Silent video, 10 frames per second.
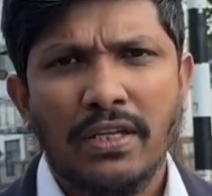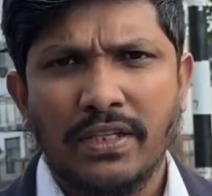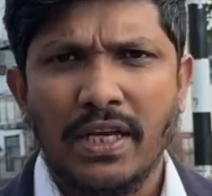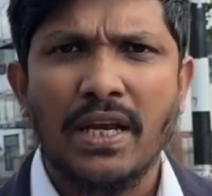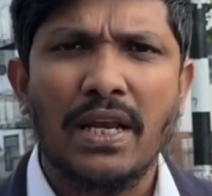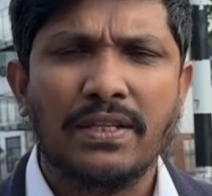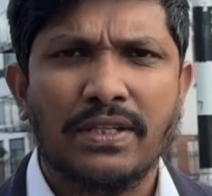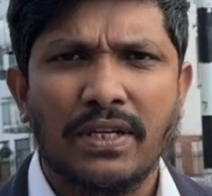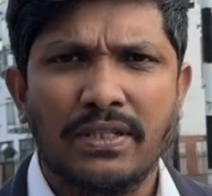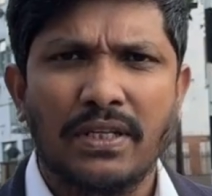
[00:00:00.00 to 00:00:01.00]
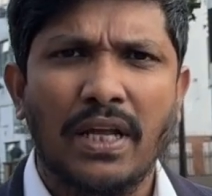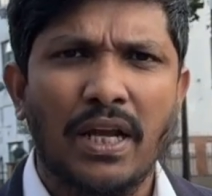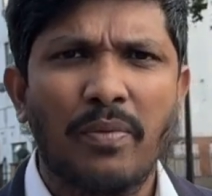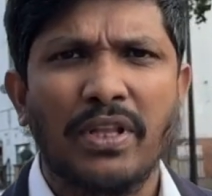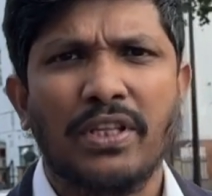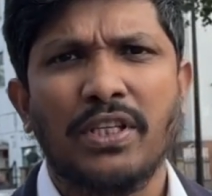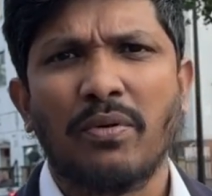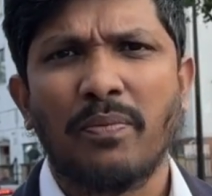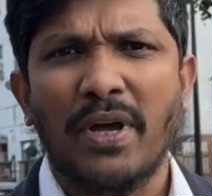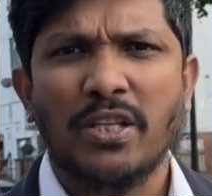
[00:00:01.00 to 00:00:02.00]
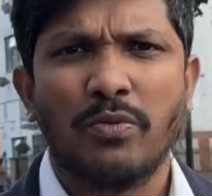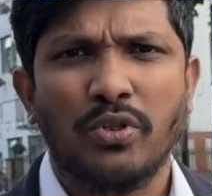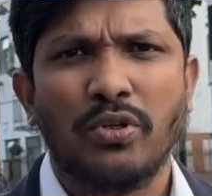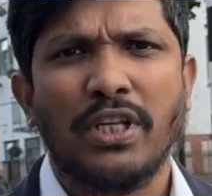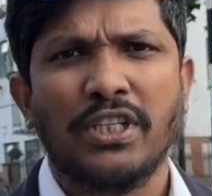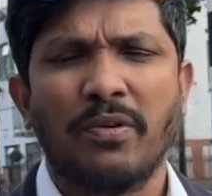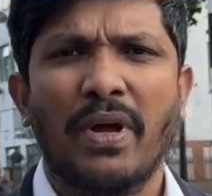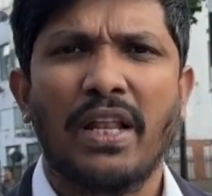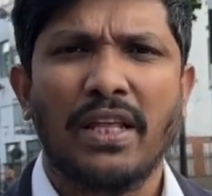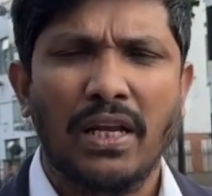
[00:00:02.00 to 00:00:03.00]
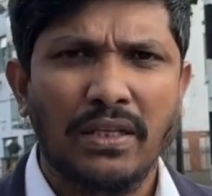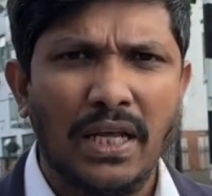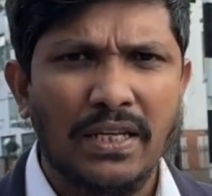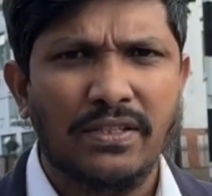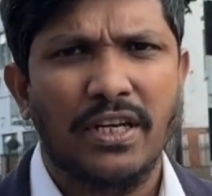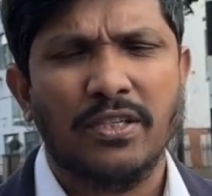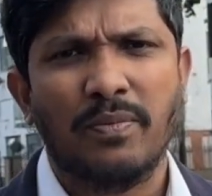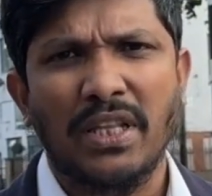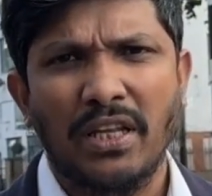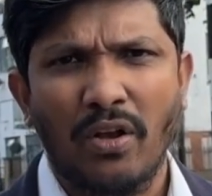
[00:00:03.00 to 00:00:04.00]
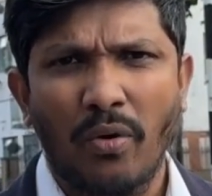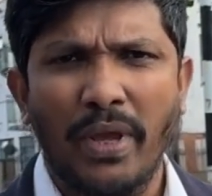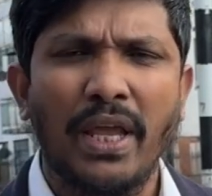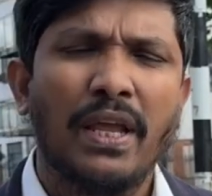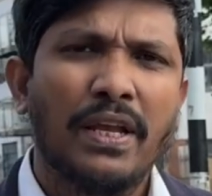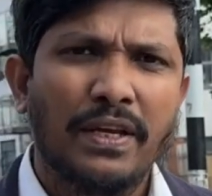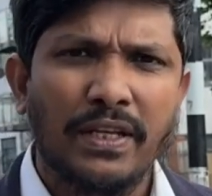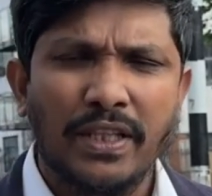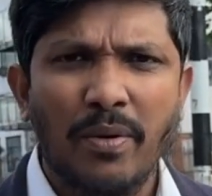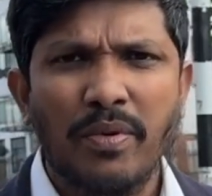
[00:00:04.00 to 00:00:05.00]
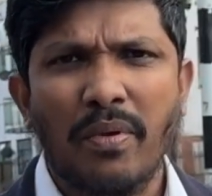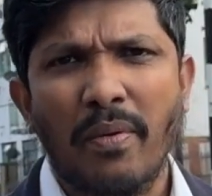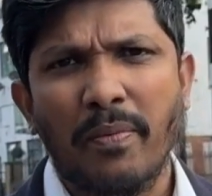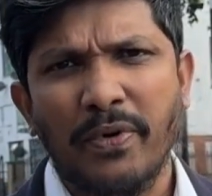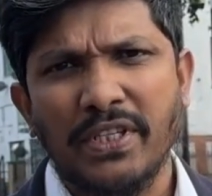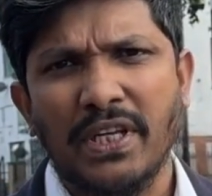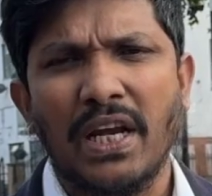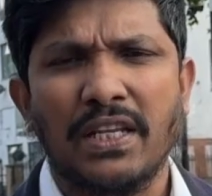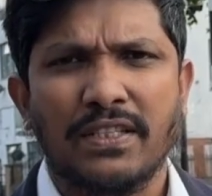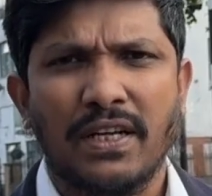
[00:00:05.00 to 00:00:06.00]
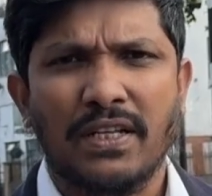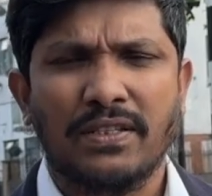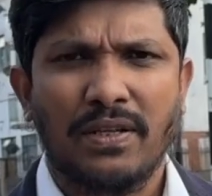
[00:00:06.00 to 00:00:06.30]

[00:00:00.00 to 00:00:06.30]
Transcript: সেটেল স্ট্যাটাসে থাকা ব্যক্তি যেমন পাঁচ বছর দেশের বাইরে থাকলে তার স্ট্যাটাস বাতিল হবে ঠিক তেমনিভাবে প্রি সেটেল স্ট্যাটাস